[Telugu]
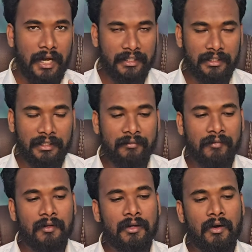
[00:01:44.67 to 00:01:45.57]
అయితే
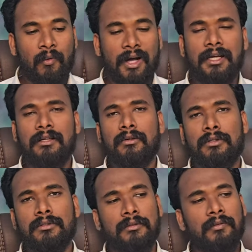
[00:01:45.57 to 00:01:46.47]
ఒకనొక
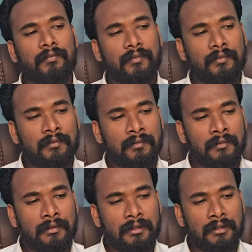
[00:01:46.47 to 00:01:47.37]
రోజు
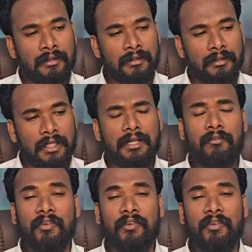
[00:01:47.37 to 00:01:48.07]
తన